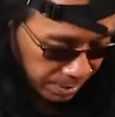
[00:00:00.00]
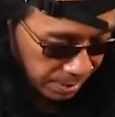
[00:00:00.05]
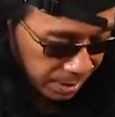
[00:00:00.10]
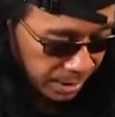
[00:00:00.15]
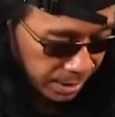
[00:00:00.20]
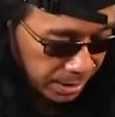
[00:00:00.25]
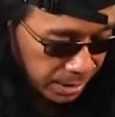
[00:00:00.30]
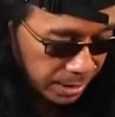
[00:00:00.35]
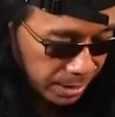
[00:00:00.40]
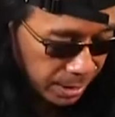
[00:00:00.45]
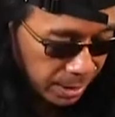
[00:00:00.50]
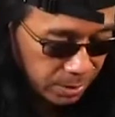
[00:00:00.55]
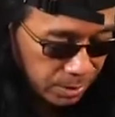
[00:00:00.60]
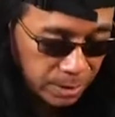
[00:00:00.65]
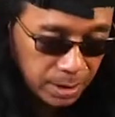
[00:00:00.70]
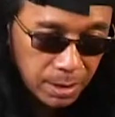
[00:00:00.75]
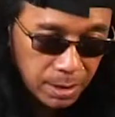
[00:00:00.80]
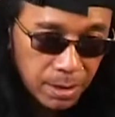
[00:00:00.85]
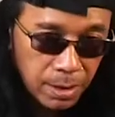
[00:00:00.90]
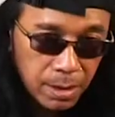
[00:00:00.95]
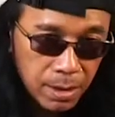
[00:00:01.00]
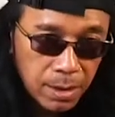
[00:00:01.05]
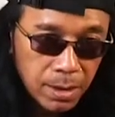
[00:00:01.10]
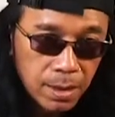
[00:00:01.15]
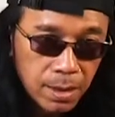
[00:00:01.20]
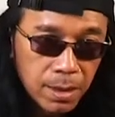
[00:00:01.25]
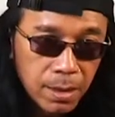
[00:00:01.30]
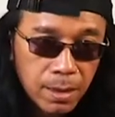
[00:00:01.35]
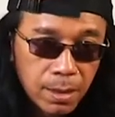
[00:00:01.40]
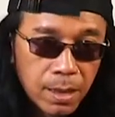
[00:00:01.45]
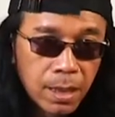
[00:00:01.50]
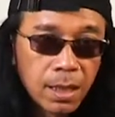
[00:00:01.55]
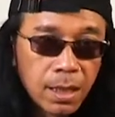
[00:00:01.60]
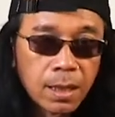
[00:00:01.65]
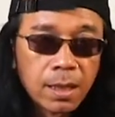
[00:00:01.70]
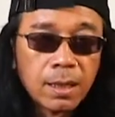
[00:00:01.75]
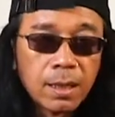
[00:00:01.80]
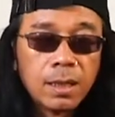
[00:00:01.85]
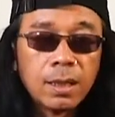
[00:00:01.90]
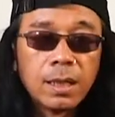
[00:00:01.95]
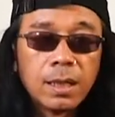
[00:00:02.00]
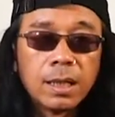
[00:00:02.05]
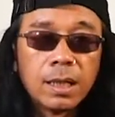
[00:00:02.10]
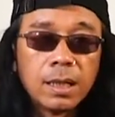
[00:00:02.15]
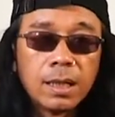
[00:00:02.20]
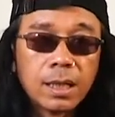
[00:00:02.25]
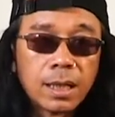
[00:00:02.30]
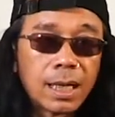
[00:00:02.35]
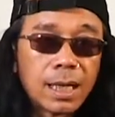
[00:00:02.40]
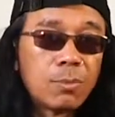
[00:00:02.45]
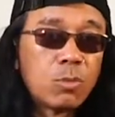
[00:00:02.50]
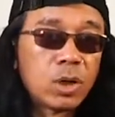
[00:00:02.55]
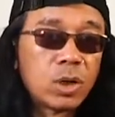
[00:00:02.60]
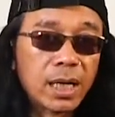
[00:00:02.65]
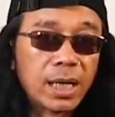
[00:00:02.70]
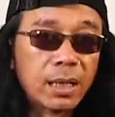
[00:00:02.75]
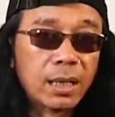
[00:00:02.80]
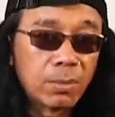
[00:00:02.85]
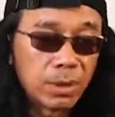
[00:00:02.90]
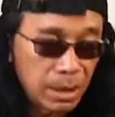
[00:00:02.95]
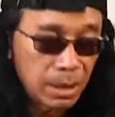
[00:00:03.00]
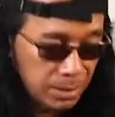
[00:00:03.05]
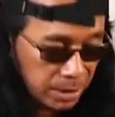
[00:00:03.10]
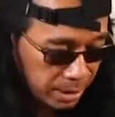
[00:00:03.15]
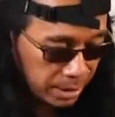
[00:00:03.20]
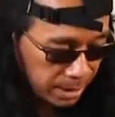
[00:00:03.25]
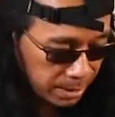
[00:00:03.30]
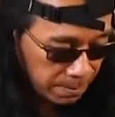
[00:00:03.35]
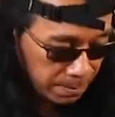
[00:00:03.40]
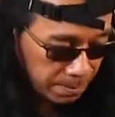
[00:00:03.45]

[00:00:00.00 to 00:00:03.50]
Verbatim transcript: baik jadi kalau gitu uh, gabung dengan yang pertama tadi